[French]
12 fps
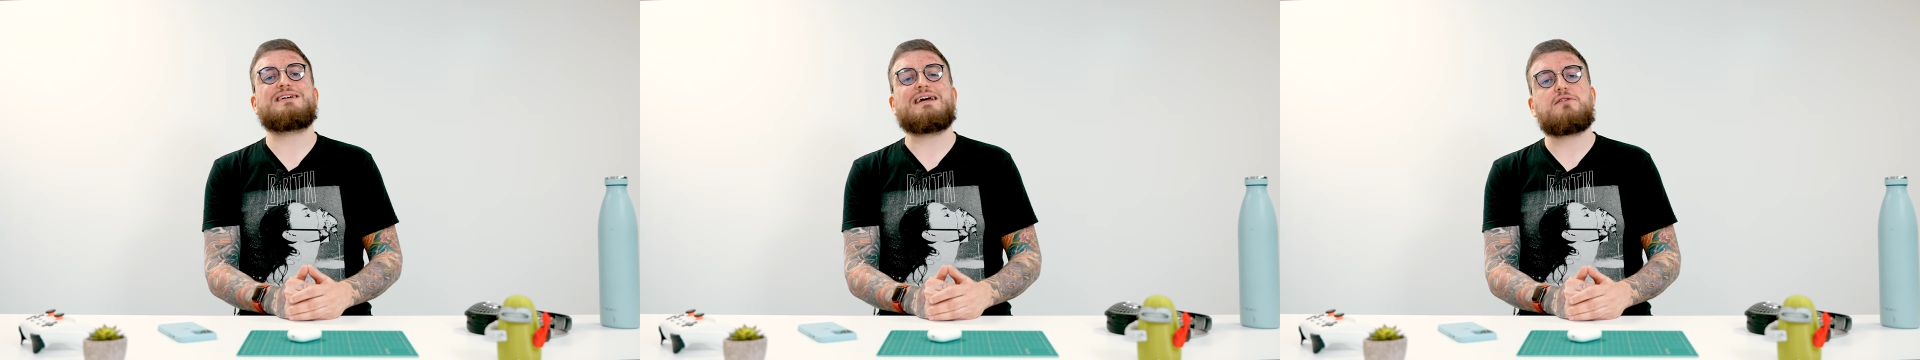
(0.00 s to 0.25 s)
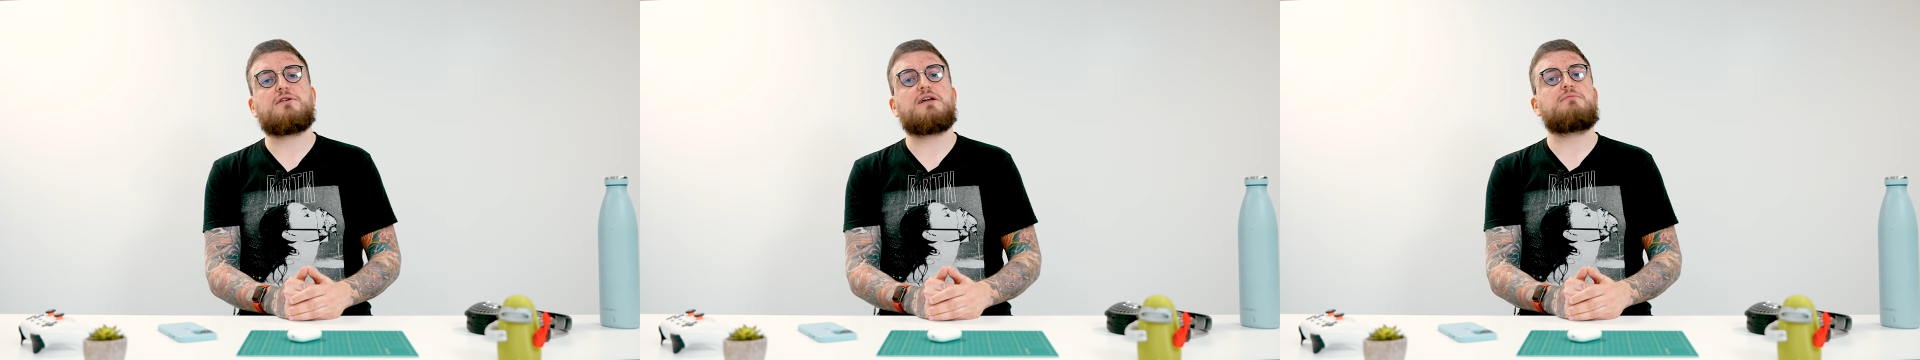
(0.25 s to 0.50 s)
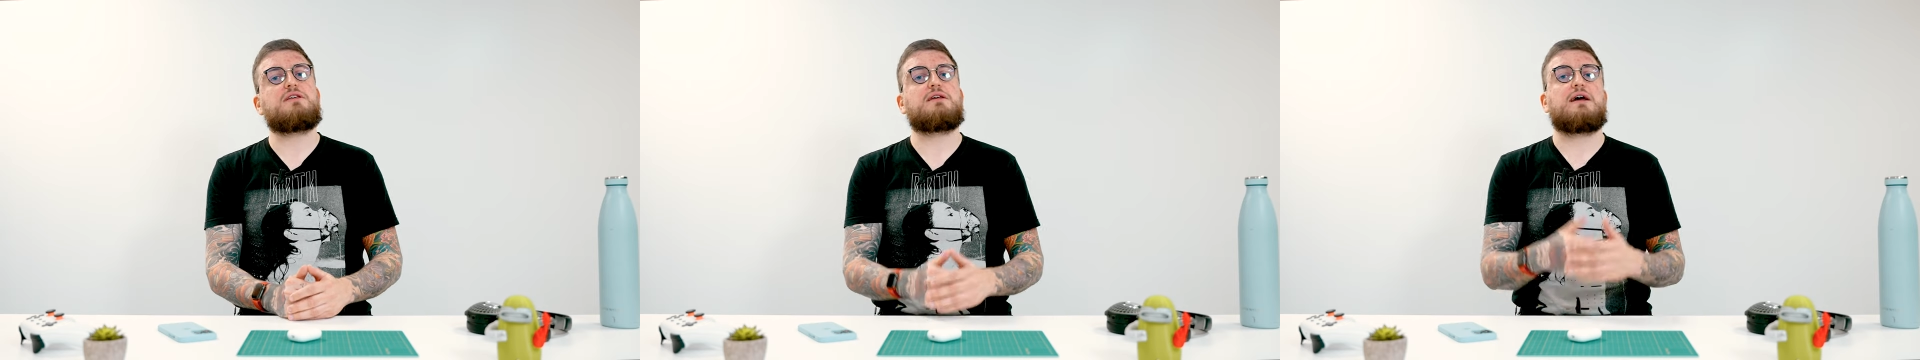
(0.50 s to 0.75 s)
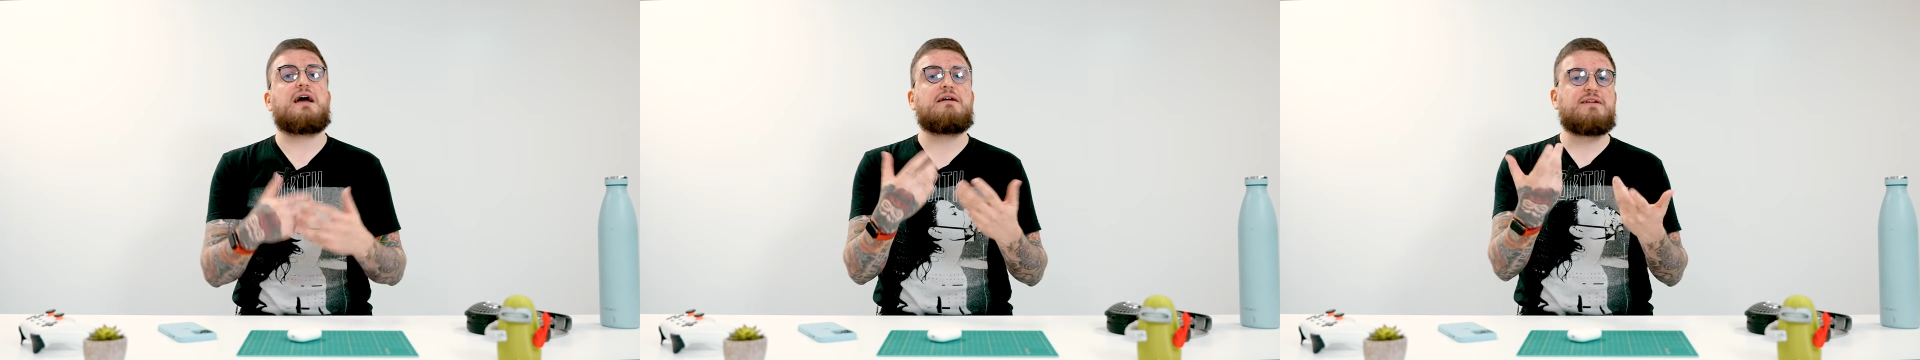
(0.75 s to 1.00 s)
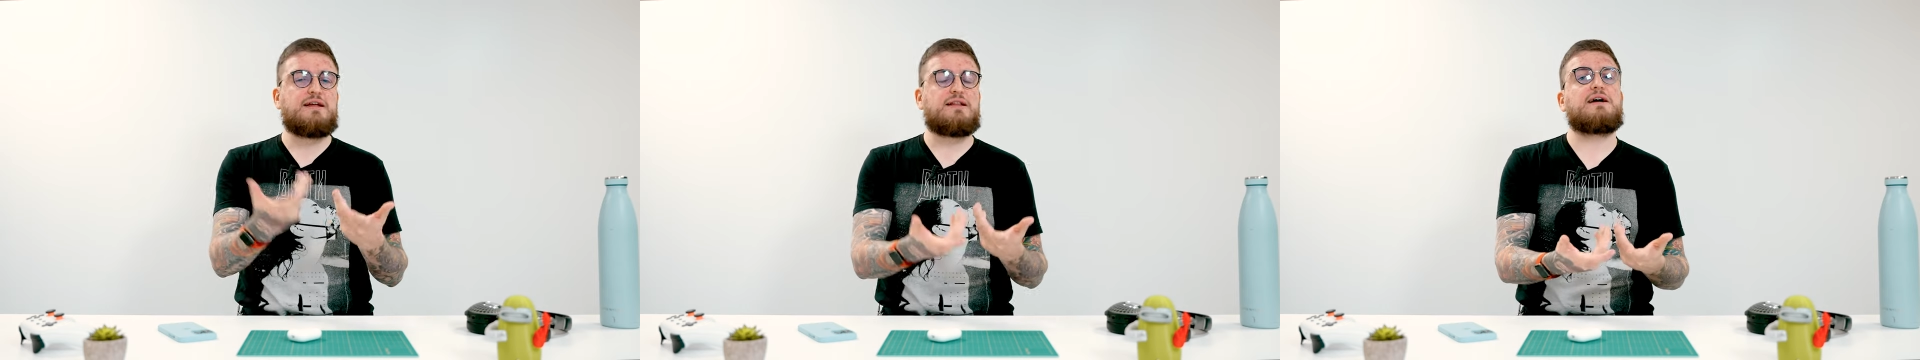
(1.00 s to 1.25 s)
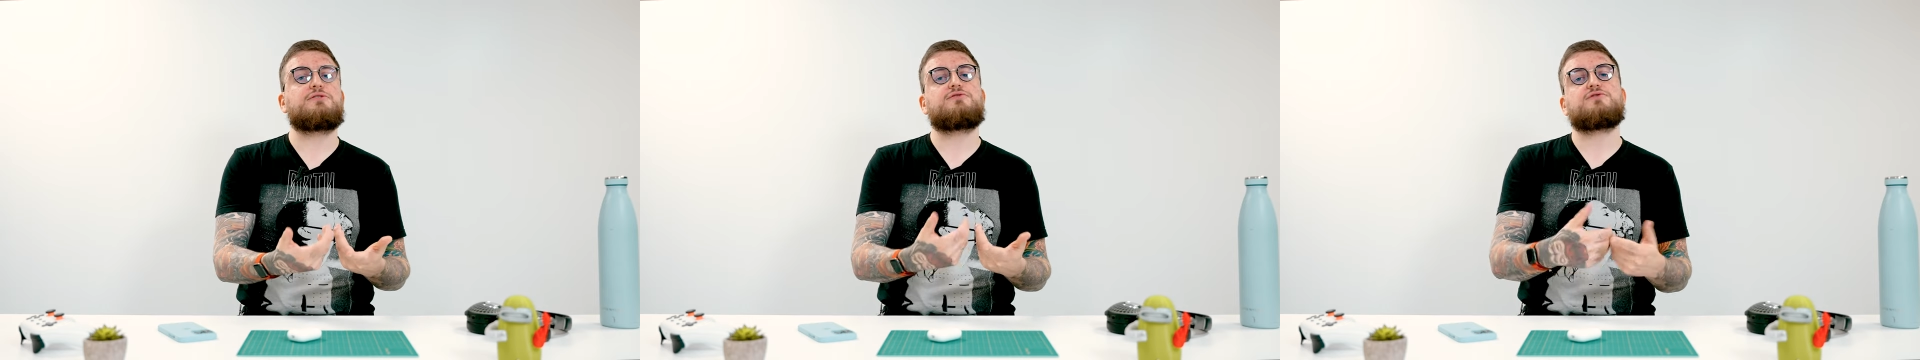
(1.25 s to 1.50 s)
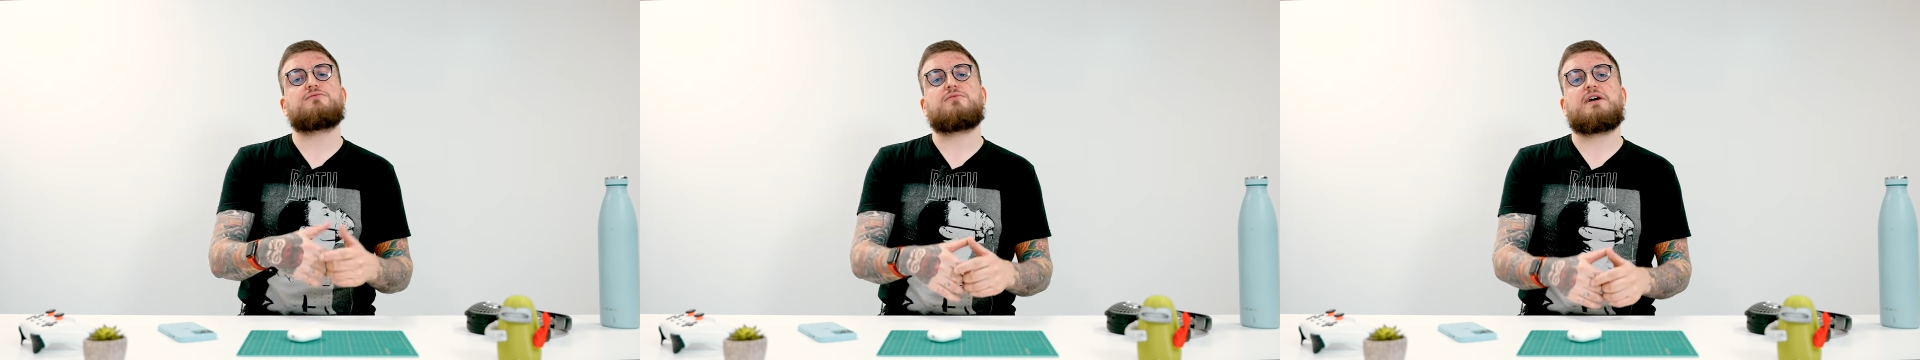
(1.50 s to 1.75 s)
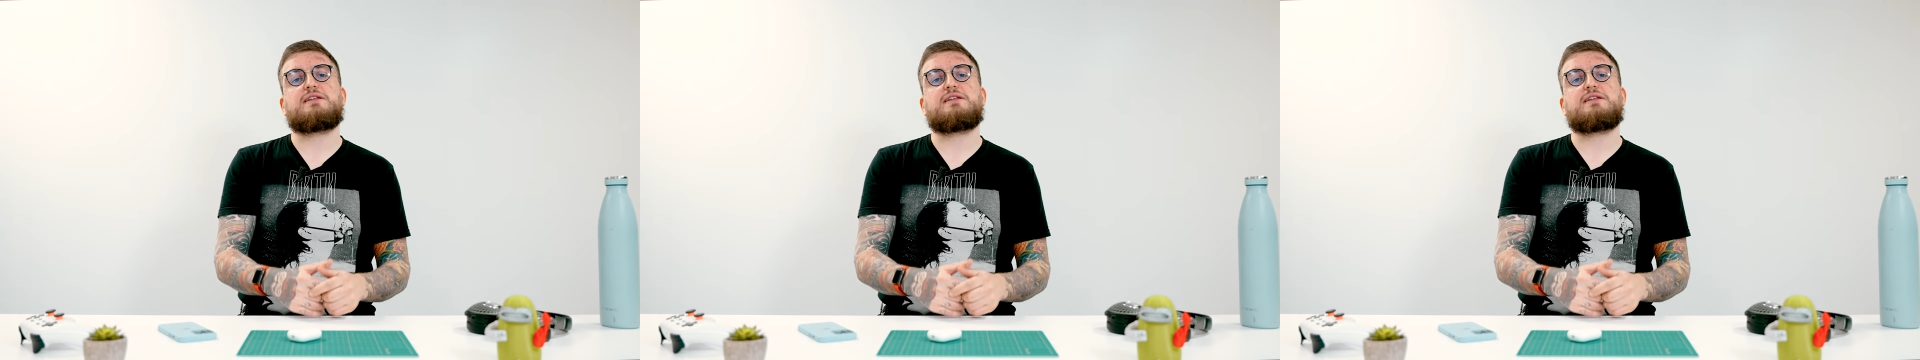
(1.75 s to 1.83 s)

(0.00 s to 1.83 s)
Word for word: 4h30 avec la réduction de bruit